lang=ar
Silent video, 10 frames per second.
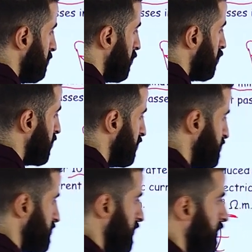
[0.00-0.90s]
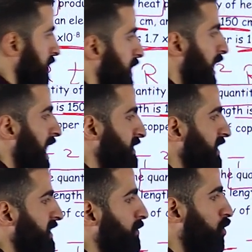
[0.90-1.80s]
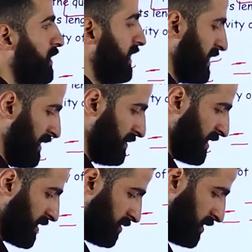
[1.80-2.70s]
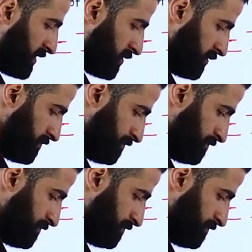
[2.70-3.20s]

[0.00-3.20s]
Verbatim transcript: 10 باور نيجاتيف 3 هتكتب كل الكلام ده على الكالكليتر